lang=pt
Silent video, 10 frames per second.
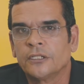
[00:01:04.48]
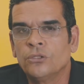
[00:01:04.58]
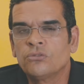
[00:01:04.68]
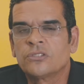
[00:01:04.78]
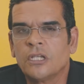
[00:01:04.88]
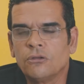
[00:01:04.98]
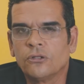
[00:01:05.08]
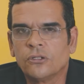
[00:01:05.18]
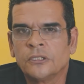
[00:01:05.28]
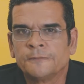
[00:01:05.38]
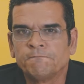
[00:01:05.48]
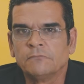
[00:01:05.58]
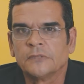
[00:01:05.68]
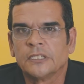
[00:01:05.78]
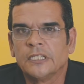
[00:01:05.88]
que o Senhor,
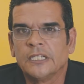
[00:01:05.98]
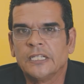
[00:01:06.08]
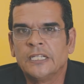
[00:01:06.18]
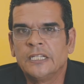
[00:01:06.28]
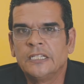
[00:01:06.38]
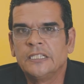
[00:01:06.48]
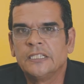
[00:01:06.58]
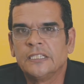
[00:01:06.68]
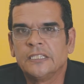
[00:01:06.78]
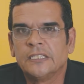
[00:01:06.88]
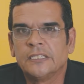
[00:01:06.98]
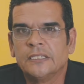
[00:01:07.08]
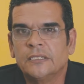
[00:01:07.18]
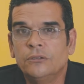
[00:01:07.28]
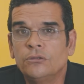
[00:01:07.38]
Ele
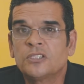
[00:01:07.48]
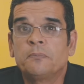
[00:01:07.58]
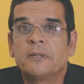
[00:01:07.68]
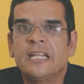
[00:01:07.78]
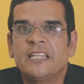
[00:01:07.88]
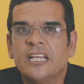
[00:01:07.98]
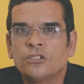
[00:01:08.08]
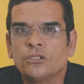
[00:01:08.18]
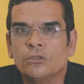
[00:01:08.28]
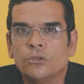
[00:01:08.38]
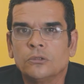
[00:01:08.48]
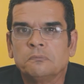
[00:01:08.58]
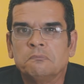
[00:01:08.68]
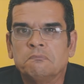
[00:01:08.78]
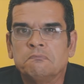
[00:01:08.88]
nos predestinou
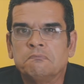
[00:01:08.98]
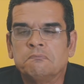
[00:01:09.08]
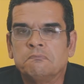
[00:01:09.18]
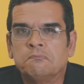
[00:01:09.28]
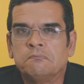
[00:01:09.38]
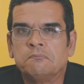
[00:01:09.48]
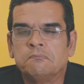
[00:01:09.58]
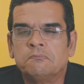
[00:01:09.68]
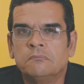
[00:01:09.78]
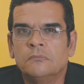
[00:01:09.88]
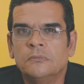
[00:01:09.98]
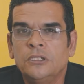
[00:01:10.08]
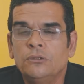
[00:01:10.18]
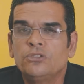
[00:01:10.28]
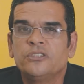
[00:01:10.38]

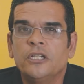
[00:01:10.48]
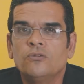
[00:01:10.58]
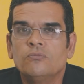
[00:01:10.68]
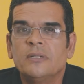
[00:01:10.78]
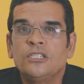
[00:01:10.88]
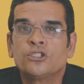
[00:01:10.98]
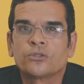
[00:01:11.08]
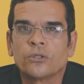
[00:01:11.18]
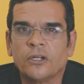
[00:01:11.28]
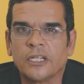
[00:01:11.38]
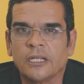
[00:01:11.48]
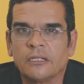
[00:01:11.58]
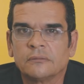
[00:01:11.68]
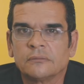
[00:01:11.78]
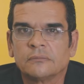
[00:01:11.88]
e nos deu uma história.
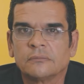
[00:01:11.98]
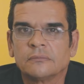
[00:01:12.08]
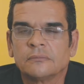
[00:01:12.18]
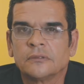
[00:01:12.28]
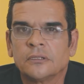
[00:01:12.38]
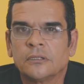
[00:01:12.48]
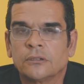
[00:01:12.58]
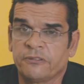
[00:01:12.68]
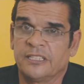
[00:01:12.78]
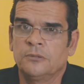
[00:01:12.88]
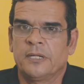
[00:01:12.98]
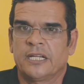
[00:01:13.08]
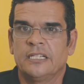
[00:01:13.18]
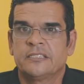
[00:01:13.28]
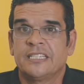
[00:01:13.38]
Estou falando para
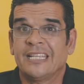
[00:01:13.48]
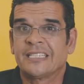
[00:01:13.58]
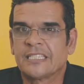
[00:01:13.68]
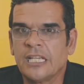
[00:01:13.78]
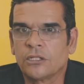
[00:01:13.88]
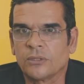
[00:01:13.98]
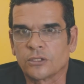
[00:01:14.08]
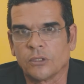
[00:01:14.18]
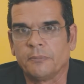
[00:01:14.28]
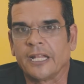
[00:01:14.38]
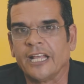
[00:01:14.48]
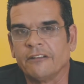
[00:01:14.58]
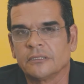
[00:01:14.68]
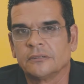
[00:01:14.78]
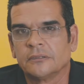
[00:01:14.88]
aqueles que aceitam a Sua palavra,
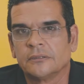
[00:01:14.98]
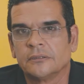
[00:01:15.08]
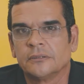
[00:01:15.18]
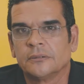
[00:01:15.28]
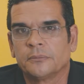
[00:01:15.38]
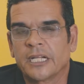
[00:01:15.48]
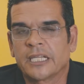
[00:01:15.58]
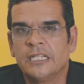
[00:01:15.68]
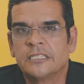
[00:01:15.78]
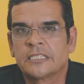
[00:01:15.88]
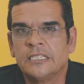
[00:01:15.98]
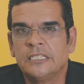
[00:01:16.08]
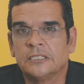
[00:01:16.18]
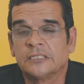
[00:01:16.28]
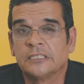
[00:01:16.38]
para aqueles
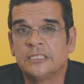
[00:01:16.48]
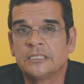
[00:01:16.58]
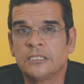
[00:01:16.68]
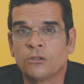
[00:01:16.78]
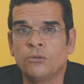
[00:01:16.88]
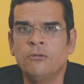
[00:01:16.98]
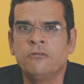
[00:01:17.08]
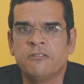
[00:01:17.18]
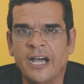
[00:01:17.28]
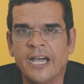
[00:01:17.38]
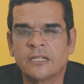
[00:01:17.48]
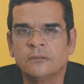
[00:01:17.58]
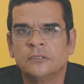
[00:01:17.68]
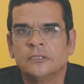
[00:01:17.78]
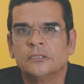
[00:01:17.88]
que, que se
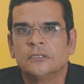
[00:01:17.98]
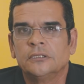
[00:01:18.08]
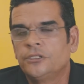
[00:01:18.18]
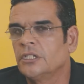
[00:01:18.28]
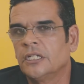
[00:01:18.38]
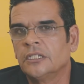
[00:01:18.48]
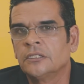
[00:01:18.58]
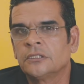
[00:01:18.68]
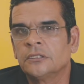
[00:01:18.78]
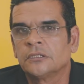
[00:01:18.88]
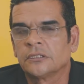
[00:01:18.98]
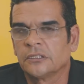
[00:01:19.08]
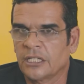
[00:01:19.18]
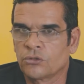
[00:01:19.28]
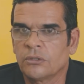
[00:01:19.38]
curvaram diante
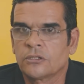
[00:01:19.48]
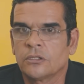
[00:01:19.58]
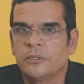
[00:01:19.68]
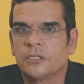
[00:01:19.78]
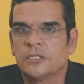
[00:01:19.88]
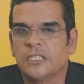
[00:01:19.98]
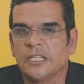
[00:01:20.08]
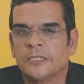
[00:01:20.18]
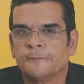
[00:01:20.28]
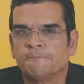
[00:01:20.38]
da Sua soberania.